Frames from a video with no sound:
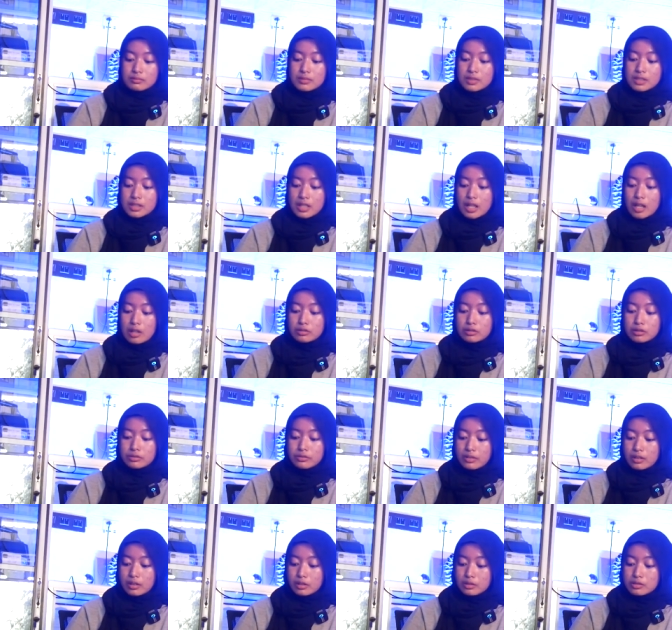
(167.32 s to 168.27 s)
bisa
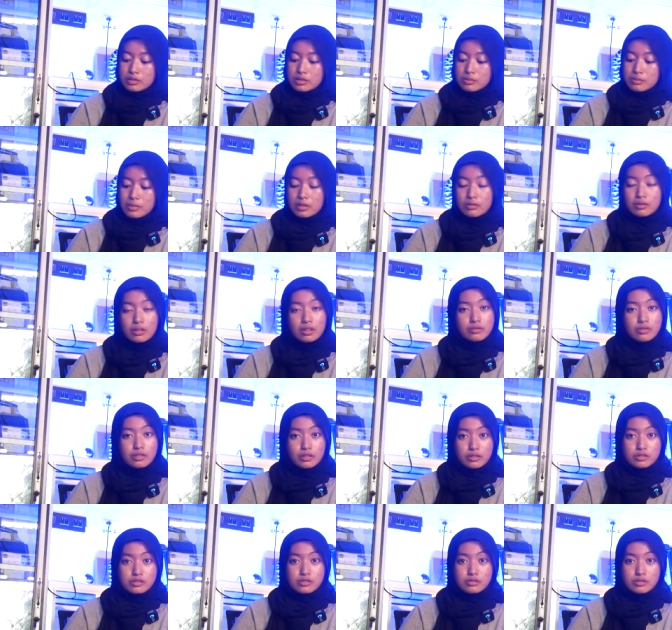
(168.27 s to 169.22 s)
autofocus manual
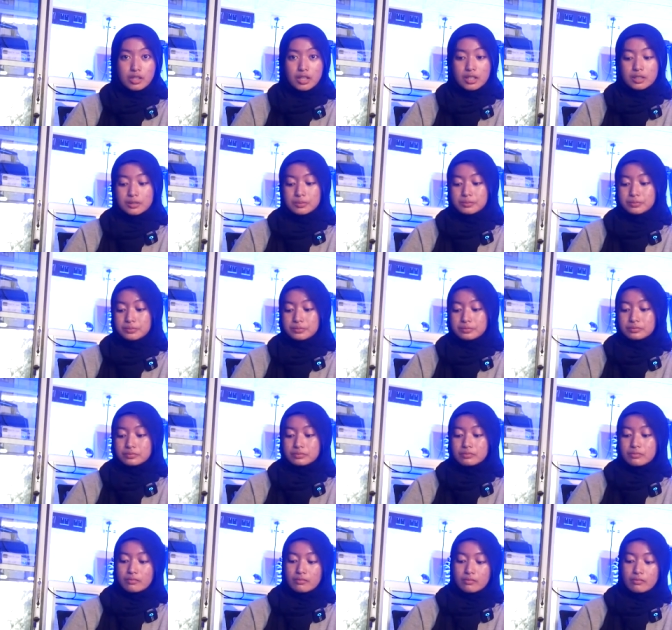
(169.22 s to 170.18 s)
fokus juga
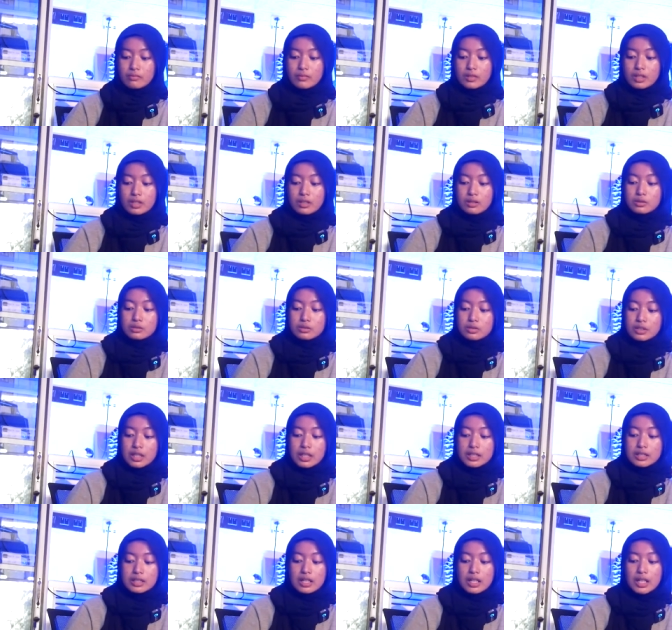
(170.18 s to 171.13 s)

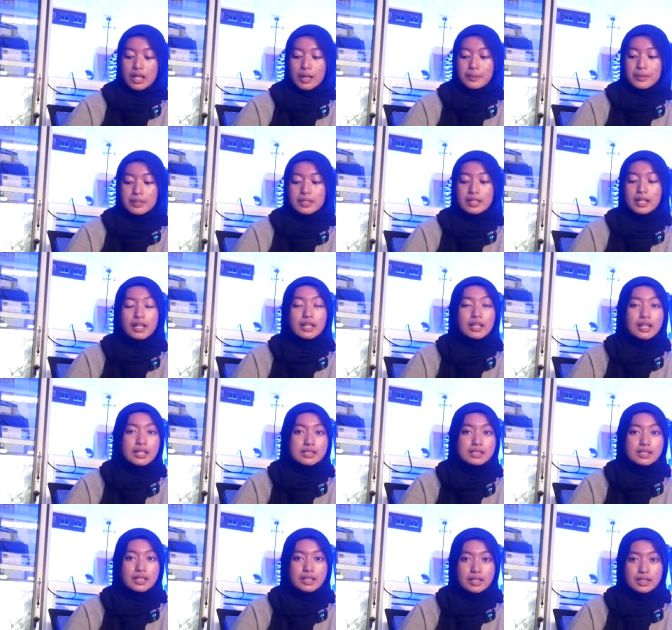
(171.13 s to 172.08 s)
udah dilengkapi dengan
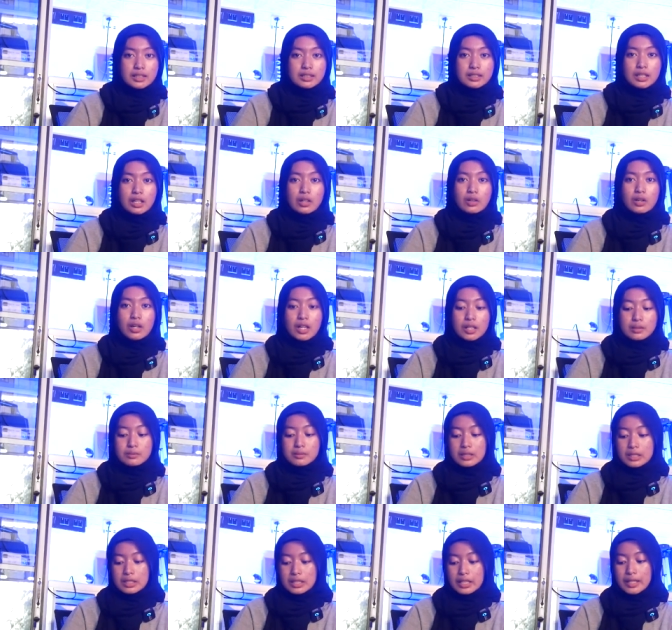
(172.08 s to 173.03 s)
lensa kit kalau
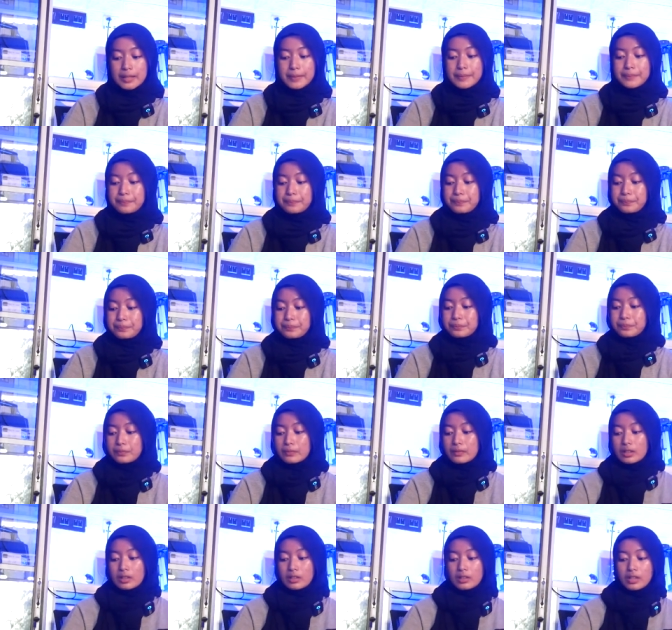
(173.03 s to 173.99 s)
kalian beli ya
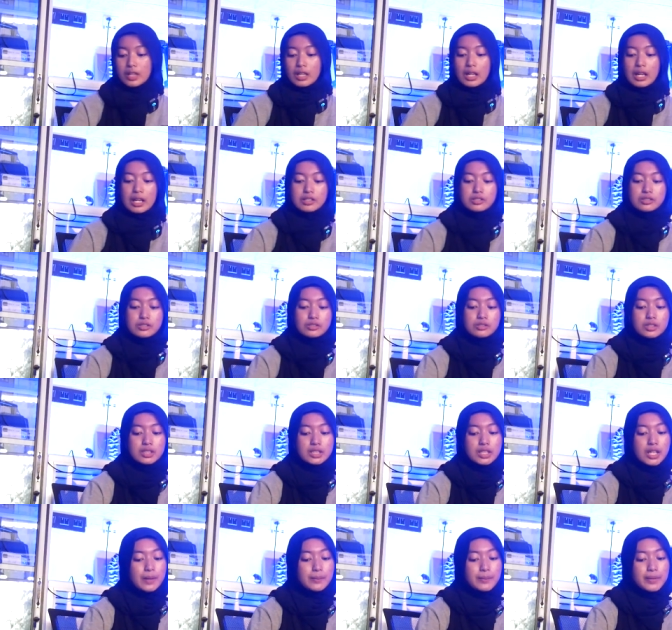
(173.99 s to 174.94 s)
oke lanjut
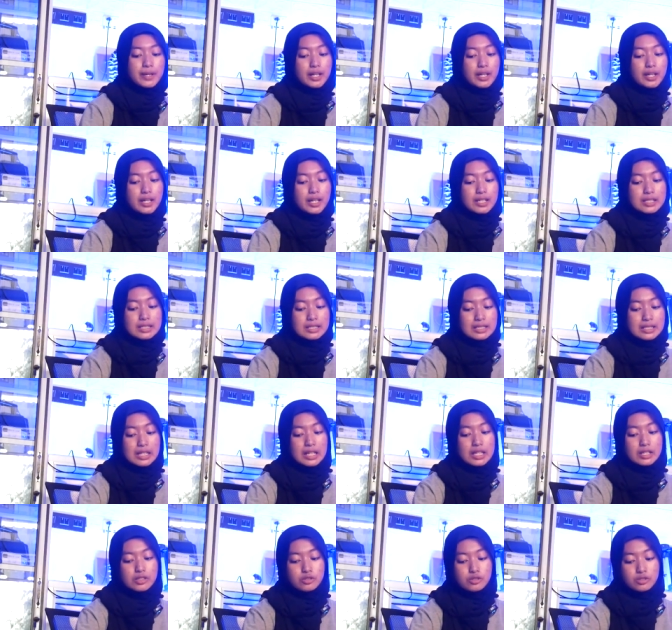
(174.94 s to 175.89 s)
di kamera yang
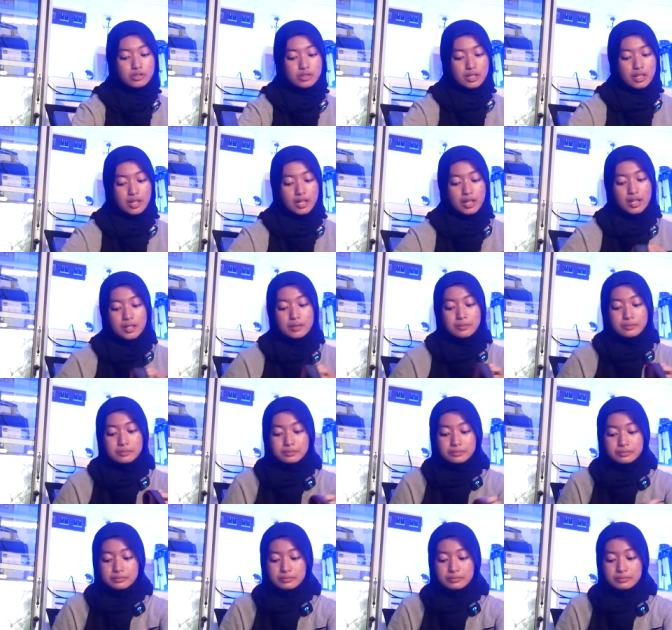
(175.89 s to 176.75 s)
selanjutnya